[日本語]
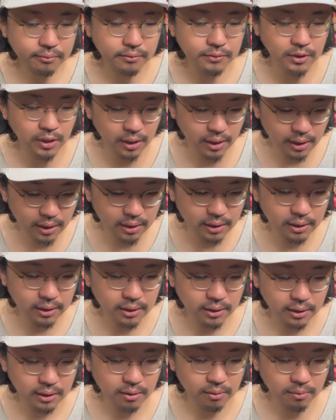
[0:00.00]
は
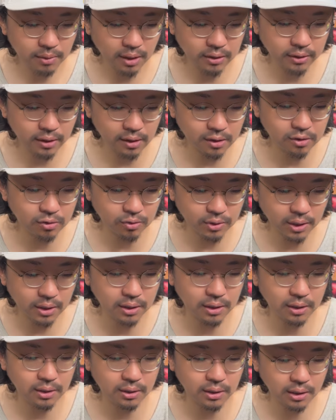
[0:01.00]
い新しくでき
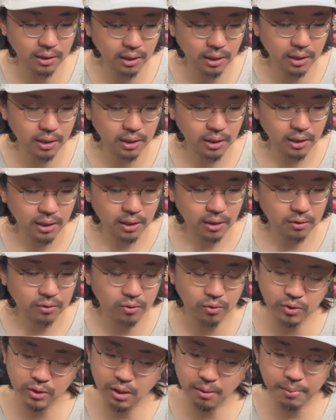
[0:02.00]
たんでね
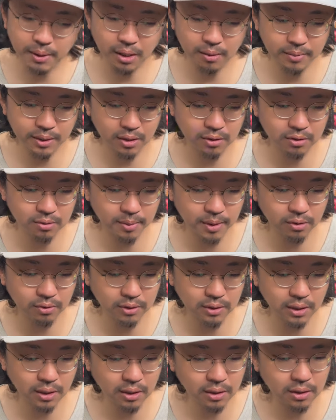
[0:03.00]
そういやバーミヤンしばらく
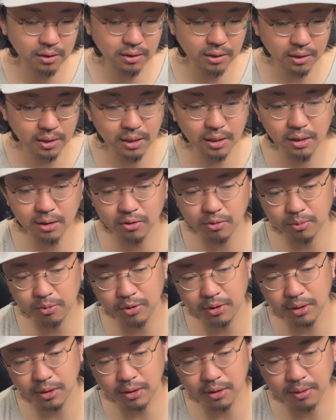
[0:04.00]
行ってなかったなと思っ
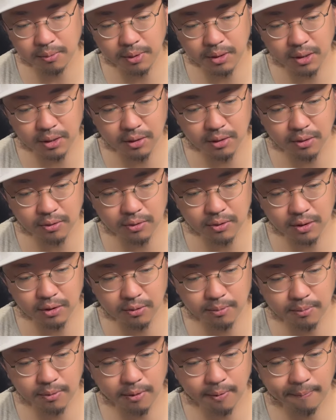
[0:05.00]
て行ってみたんですけ
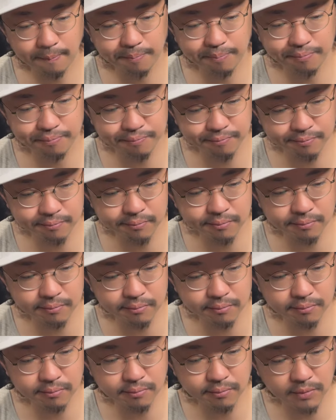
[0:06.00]
どもう
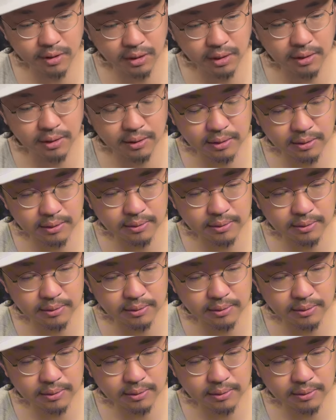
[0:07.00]
んまあ